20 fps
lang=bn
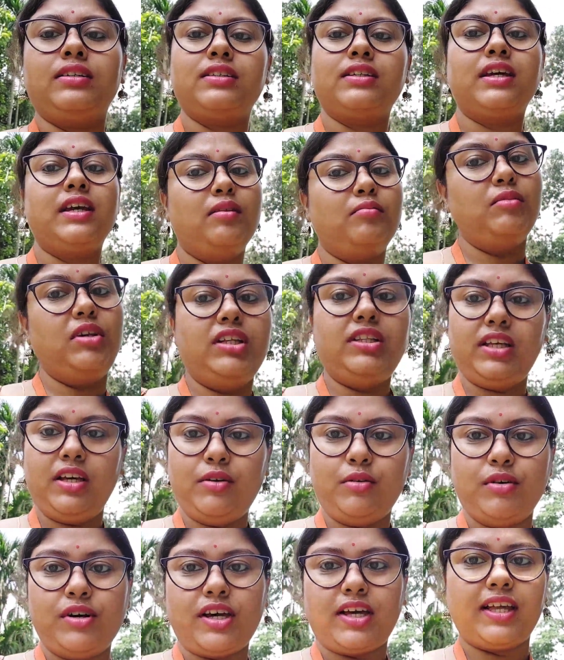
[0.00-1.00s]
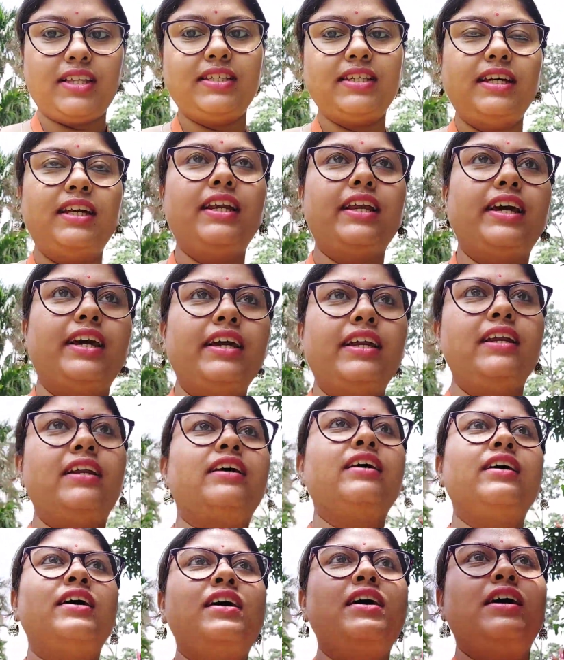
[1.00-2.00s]
আজকে এমনিতেই হয়ে গেছে লেট
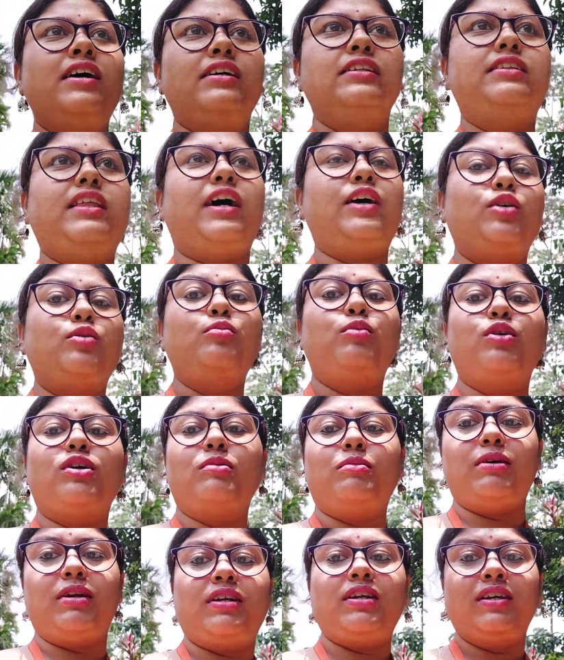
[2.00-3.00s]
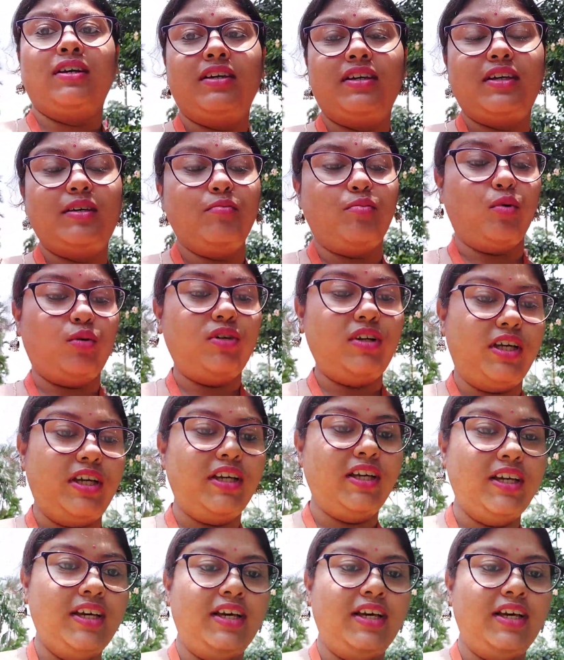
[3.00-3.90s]
তার উপর আবার কি বলি